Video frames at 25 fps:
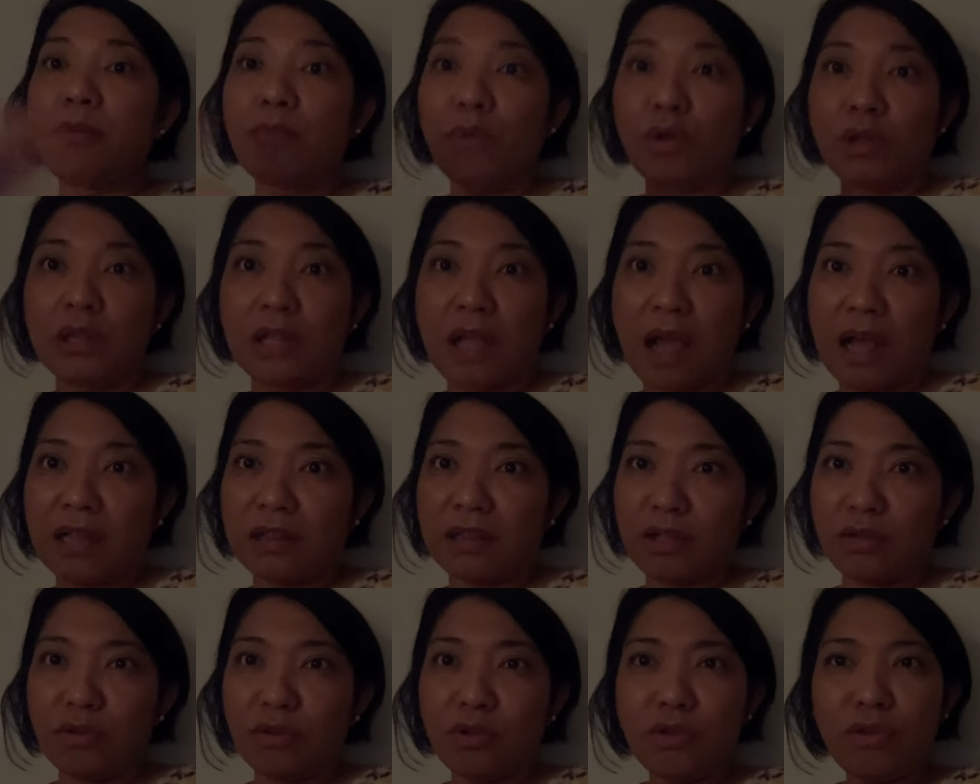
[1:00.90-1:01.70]
mall
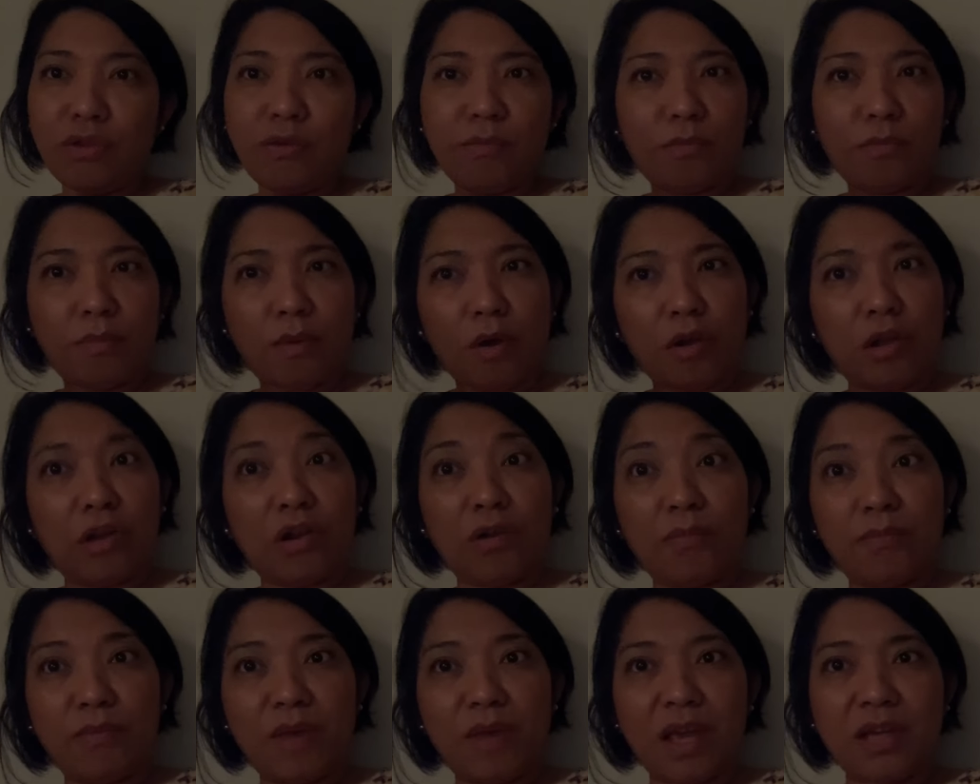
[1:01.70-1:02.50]
natin doon. Yung Mall
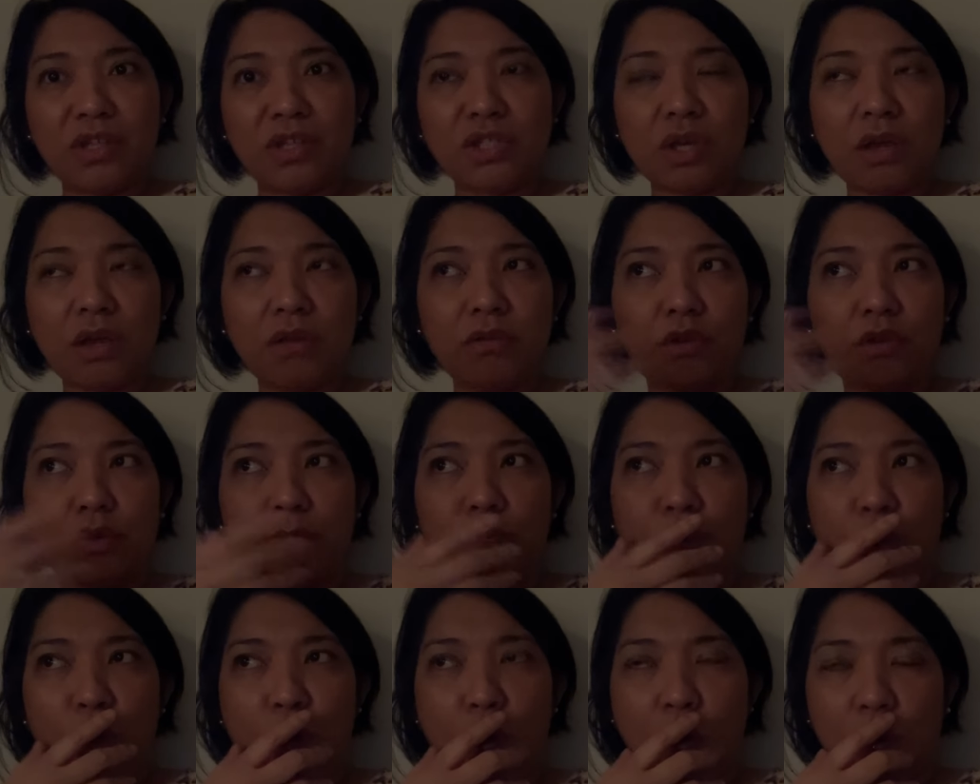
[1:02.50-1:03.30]
of Asia, hindi
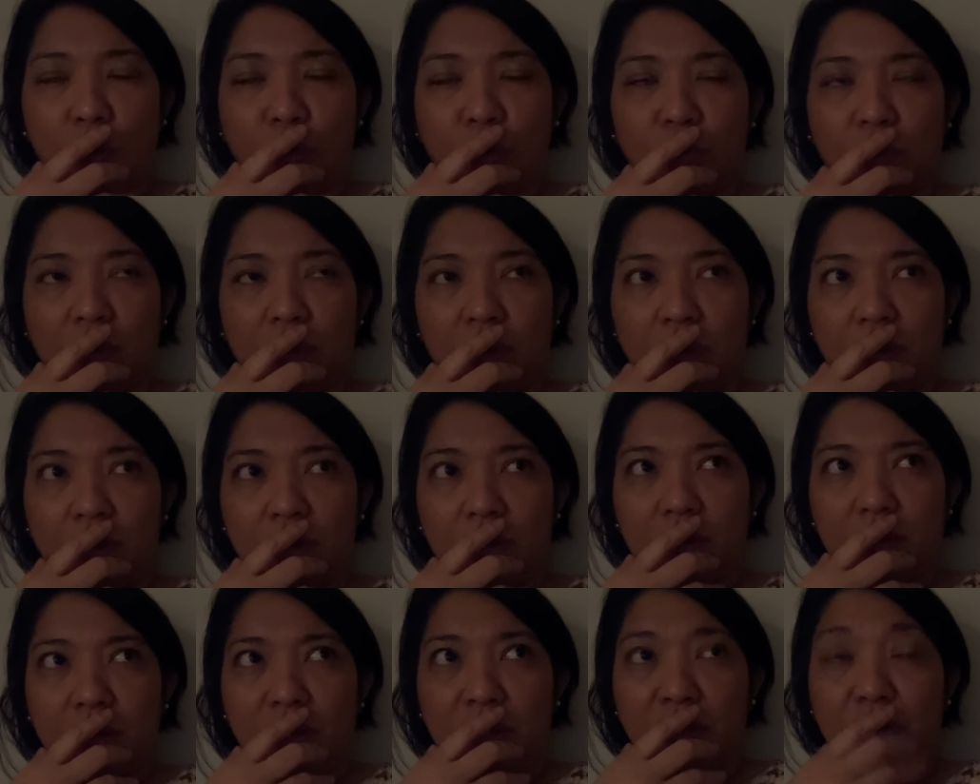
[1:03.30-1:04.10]
pa nga ako
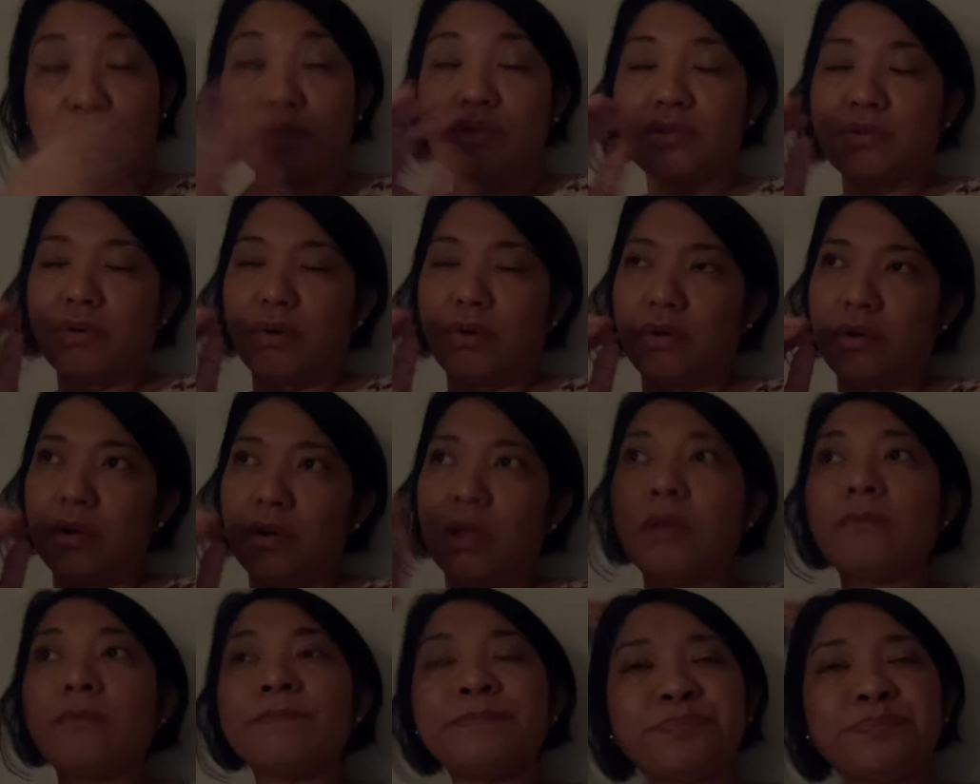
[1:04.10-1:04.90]
nakakarating doon. Sorry.